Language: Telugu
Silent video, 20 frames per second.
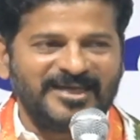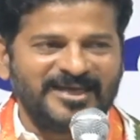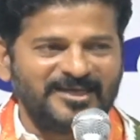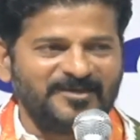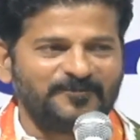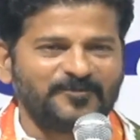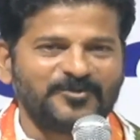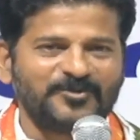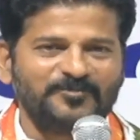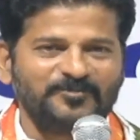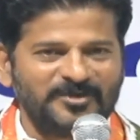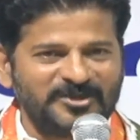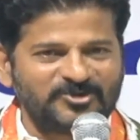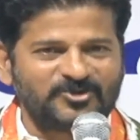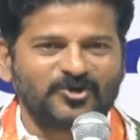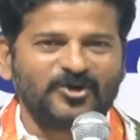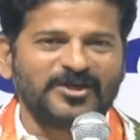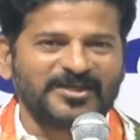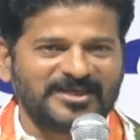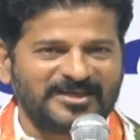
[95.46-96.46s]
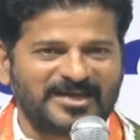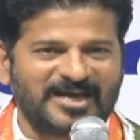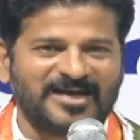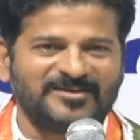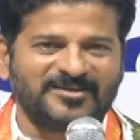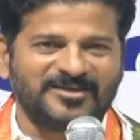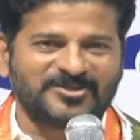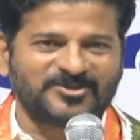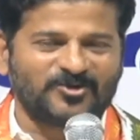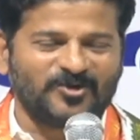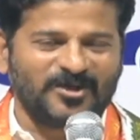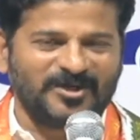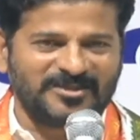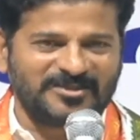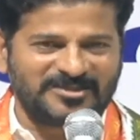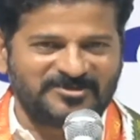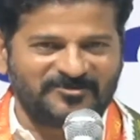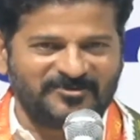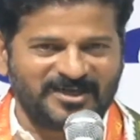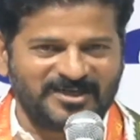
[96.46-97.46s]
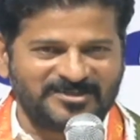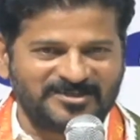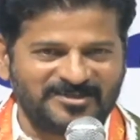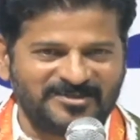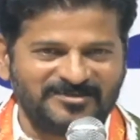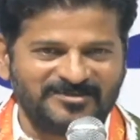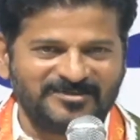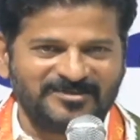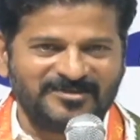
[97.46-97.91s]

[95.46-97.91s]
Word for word: నేను ఇప్పుడు మీ జోలికి రాదలుచుకోలేదు శివాజీ